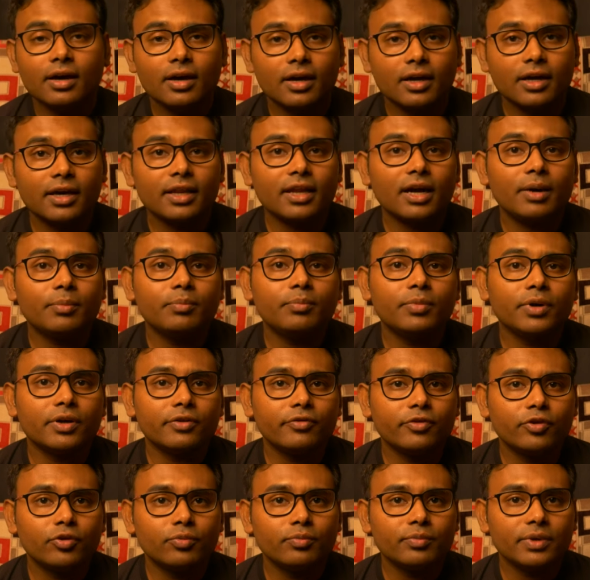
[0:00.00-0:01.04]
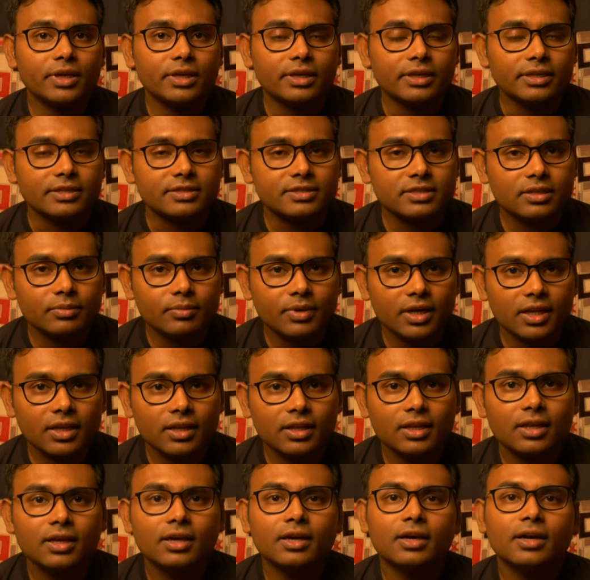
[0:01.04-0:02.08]
अगर आप परफ्यूम में इस्तेमाल
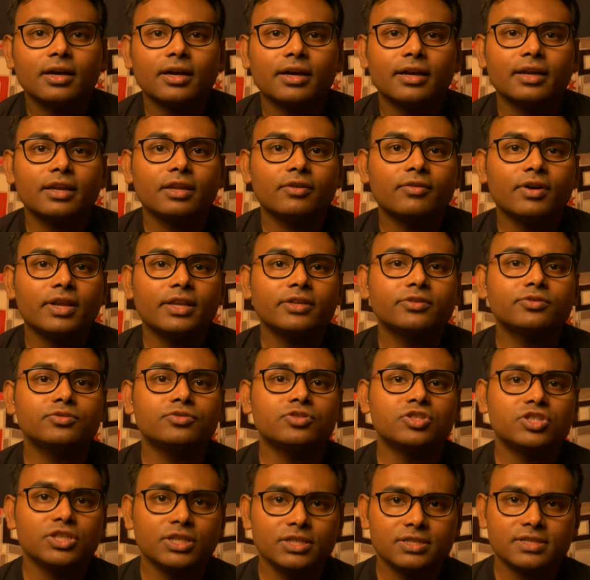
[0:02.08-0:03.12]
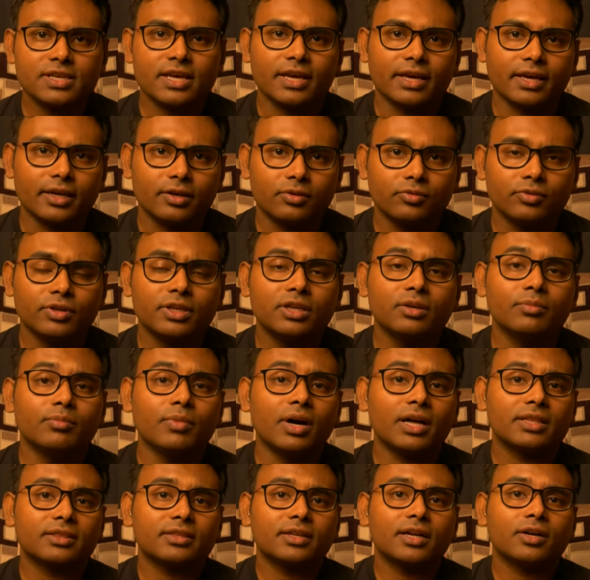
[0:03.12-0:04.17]
करने वाले जो चीज़ें हैं उनकी
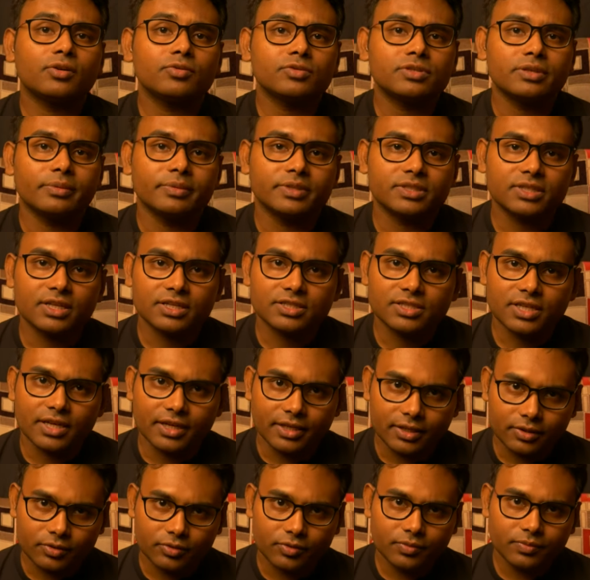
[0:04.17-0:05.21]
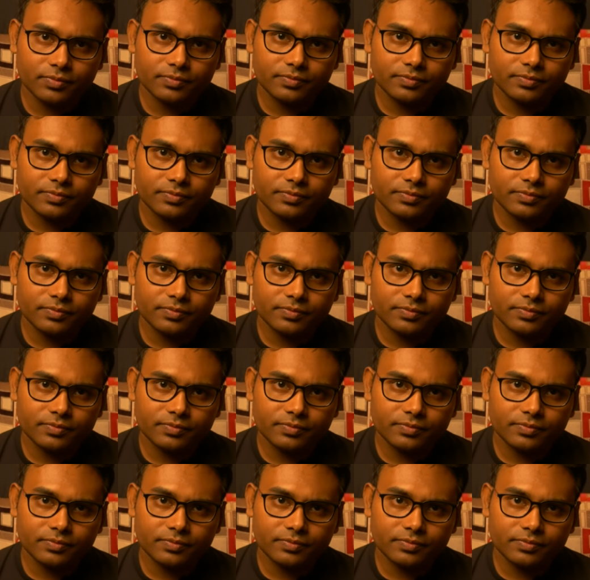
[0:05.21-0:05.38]
मात्रा को समझना चाहे तो